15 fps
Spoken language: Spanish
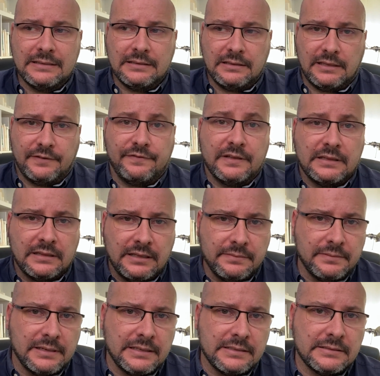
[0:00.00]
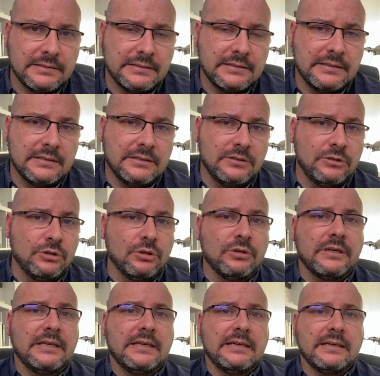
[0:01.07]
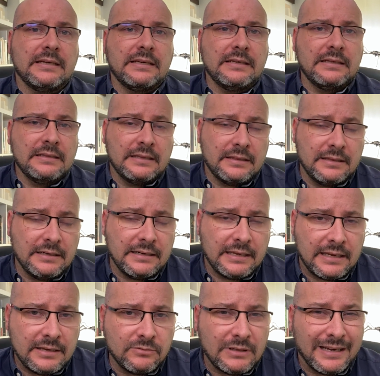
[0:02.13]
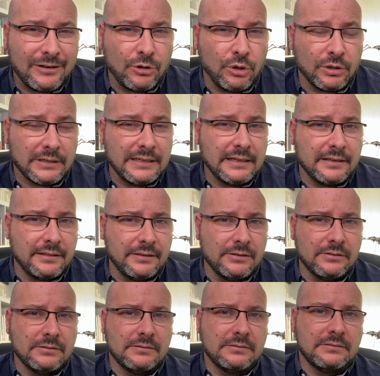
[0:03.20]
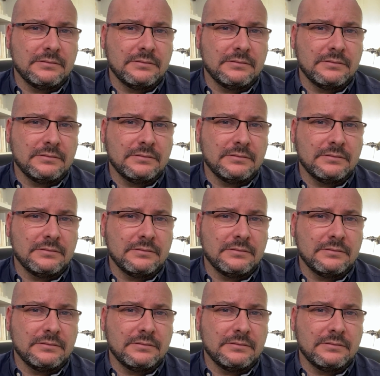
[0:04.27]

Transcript: defendible no quiere decir que haya una correlación